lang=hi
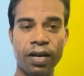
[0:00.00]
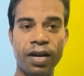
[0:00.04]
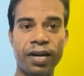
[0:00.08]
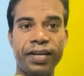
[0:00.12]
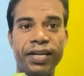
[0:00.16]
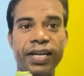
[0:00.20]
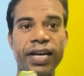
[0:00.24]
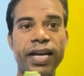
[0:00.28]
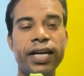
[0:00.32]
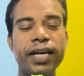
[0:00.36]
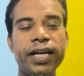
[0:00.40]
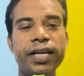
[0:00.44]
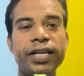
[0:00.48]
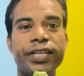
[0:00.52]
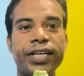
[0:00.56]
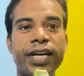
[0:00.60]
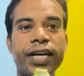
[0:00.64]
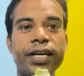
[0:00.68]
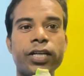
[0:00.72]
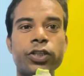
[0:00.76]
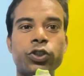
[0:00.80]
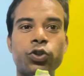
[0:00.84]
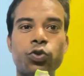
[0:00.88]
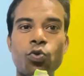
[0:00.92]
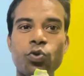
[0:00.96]
डेली
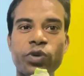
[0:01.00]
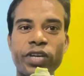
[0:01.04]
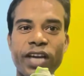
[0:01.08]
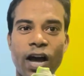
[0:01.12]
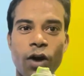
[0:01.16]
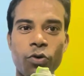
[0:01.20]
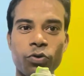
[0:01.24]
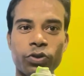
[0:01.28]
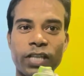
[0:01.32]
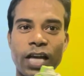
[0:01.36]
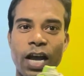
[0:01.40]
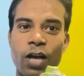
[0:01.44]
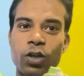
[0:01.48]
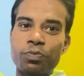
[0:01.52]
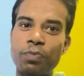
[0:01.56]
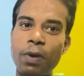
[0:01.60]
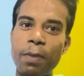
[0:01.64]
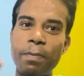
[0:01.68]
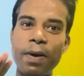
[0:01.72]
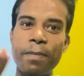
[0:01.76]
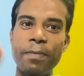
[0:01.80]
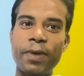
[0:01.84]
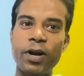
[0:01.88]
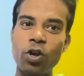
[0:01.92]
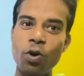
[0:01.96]
ट्रेनर शू क्या होता है उस पर
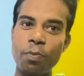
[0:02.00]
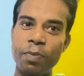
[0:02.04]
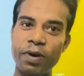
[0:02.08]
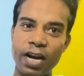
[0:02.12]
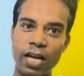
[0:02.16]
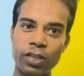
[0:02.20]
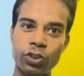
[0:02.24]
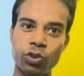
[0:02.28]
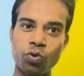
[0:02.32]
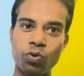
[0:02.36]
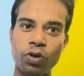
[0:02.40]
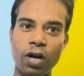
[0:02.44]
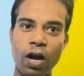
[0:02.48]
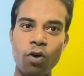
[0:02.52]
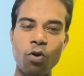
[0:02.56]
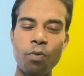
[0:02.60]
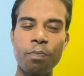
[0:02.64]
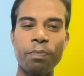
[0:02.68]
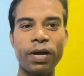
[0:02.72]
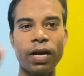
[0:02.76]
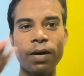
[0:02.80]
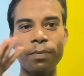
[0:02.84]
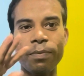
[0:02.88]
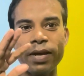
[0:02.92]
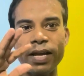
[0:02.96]
मैं वीडियो बना चुका हूं
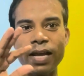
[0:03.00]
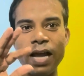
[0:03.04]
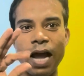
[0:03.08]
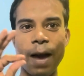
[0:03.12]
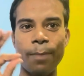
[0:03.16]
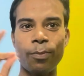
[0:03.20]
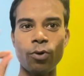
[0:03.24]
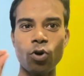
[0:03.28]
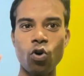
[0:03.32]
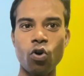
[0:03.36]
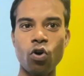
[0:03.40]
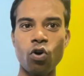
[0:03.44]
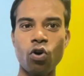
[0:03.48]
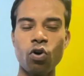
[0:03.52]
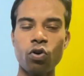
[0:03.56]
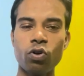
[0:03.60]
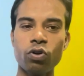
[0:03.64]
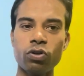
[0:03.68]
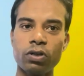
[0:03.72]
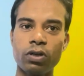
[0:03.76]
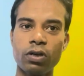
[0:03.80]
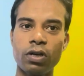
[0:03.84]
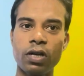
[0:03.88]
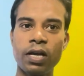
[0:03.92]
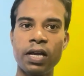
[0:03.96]
फिर भी आप लोगों
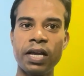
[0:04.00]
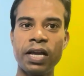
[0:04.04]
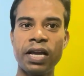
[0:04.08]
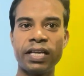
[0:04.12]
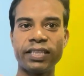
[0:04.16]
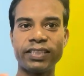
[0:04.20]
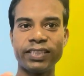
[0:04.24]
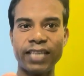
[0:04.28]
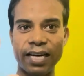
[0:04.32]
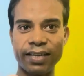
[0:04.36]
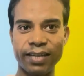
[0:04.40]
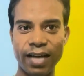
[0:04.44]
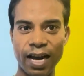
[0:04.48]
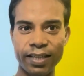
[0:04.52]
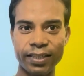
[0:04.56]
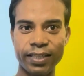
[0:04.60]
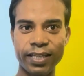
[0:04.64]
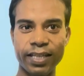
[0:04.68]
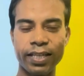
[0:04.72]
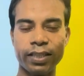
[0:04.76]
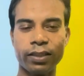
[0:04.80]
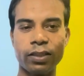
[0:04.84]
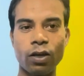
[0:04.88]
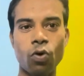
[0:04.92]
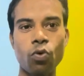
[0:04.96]
को जानकारी दे
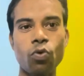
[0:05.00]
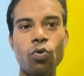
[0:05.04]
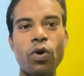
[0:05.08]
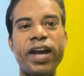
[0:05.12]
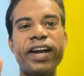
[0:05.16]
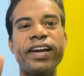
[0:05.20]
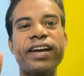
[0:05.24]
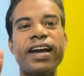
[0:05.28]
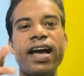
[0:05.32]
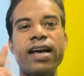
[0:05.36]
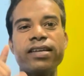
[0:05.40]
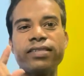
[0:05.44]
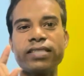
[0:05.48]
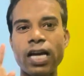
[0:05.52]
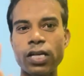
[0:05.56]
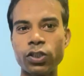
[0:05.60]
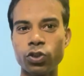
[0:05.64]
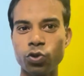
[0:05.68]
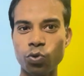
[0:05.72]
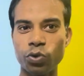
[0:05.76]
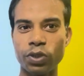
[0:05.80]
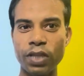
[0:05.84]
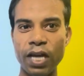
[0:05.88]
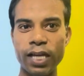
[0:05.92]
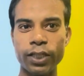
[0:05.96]
देता हूं एक ऐसा
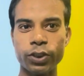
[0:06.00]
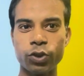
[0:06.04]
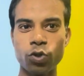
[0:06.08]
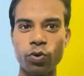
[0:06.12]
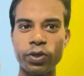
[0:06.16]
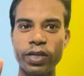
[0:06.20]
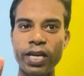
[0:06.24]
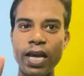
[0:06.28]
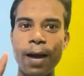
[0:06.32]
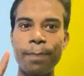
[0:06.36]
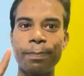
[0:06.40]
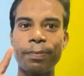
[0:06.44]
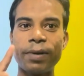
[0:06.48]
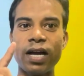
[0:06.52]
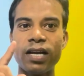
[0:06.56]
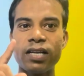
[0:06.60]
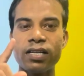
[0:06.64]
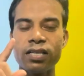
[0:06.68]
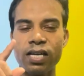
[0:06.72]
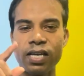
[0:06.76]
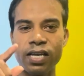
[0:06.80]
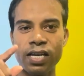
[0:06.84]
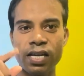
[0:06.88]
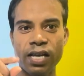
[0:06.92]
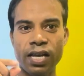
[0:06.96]
जूता जो कि आपका
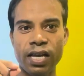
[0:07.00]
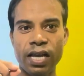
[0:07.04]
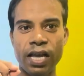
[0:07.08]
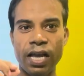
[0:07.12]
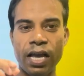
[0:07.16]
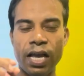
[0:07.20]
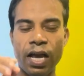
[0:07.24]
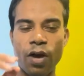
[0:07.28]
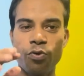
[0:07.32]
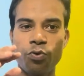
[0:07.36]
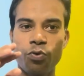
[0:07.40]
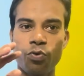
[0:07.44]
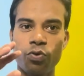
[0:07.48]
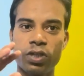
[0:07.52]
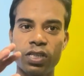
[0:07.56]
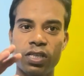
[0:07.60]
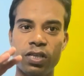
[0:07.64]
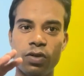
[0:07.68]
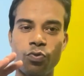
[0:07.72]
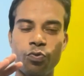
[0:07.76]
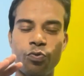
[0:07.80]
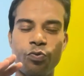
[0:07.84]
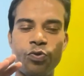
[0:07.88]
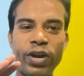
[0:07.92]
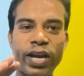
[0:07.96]

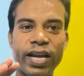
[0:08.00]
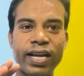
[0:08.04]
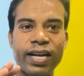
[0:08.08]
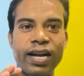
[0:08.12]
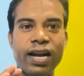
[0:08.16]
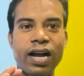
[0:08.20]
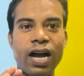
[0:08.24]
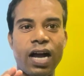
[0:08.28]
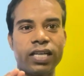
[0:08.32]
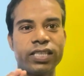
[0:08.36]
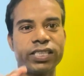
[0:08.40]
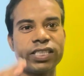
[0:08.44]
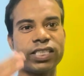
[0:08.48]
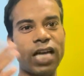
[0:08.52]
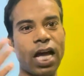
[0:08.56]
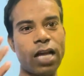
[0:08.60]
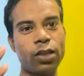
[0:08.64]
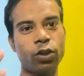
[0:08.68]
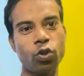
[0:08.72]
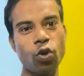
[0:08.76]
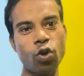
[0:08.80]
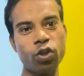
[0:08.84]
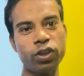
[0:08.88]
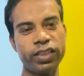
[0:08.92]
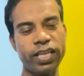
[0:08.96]
वीक का
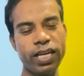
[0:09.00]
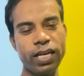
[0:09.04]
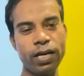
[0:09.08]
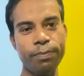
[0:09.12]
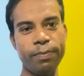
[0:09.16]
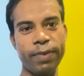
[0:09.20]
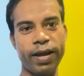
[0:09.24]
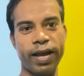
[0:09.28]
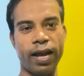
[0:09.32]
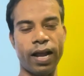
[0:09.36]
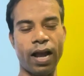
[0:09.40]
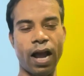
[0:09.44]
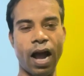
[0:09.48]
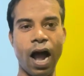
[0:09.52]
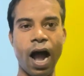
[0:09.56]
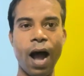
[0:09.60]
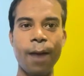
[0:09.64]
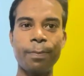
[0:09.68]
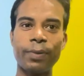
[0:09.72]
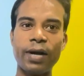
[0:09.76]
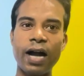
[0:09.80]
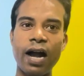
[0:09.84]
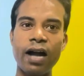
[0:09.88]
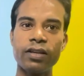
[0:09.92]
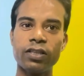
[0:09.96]
सातों दिन में
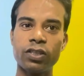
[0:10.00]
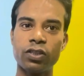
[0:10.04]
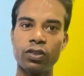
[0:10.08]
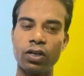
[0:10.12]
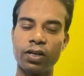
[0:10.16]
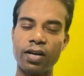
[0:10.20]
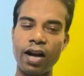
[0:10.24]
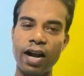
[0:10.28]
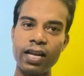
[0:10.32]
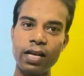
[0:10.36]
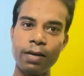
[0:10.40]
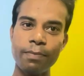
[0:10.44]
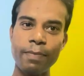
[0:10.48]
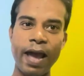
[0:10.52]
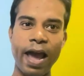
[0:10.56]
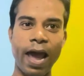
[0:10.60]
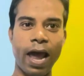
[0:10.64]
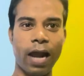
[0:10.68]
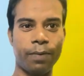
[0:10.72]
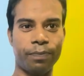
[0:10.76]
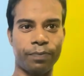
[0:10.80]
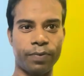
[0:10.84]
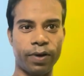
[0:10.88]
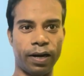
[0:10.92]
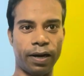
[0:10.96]
आपका रनिंग में
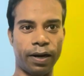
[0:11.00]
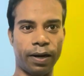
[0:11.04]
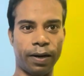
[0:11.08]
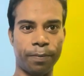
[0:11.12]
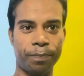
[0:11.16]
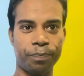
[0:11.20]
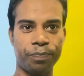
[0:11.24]
हेल्प करे